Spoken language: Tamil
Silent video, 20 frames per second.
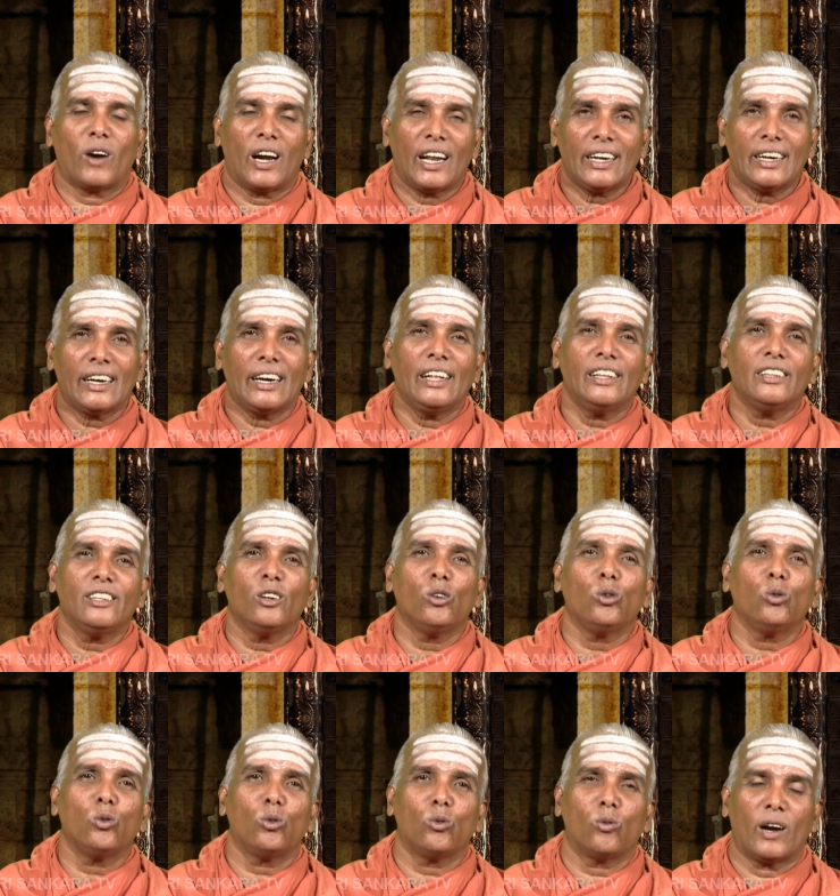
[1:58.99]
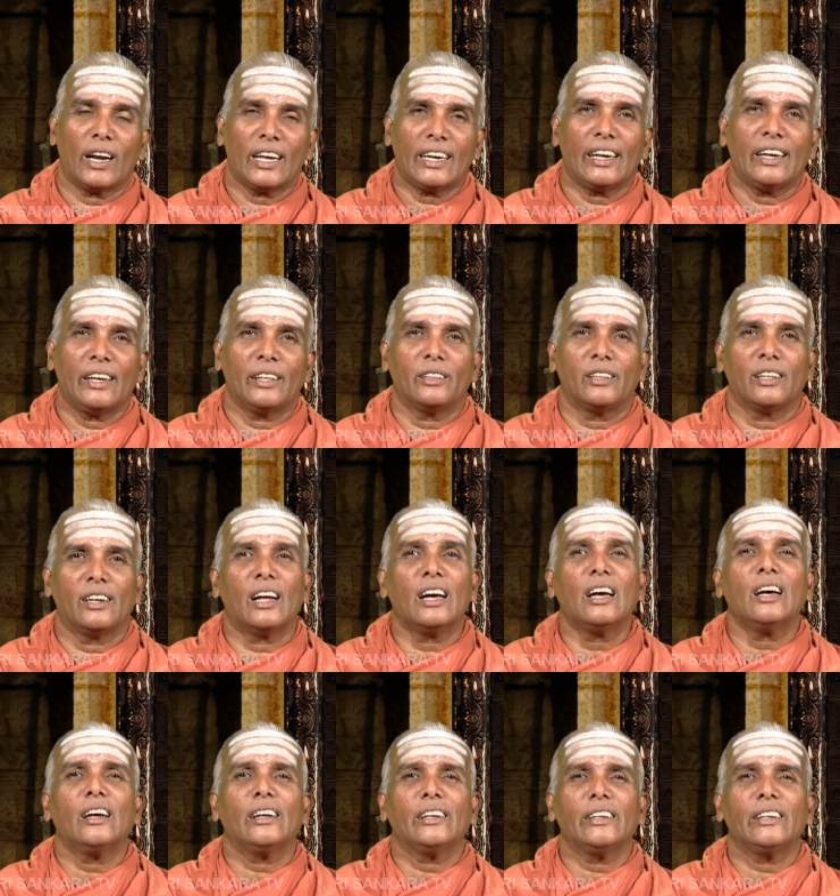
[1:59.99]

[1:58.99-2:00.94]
வழக்குலேருந்து இன்னொரு வழக்கை ஏற்றினா